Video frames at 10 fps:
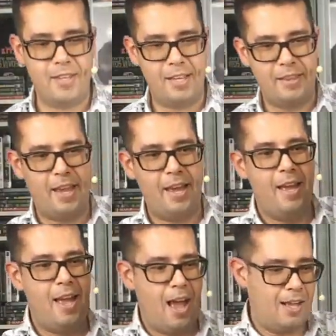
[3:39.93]
tem até
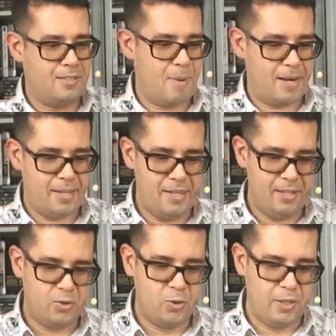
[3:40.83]
as
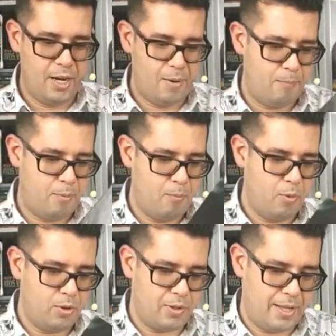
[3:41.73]
marquinhas do grampo,
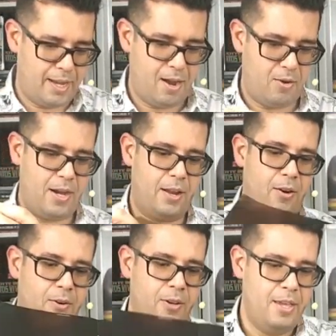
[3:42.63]
muito legal,
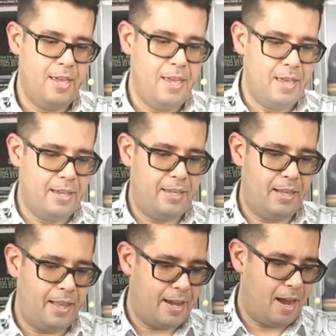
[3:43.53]
Carol,
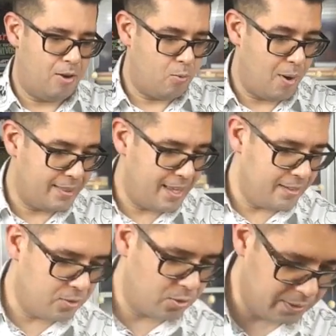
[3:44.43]
que legal guardar
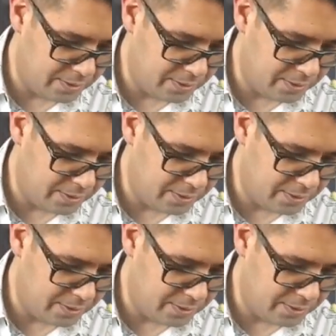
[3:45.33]
esse, todo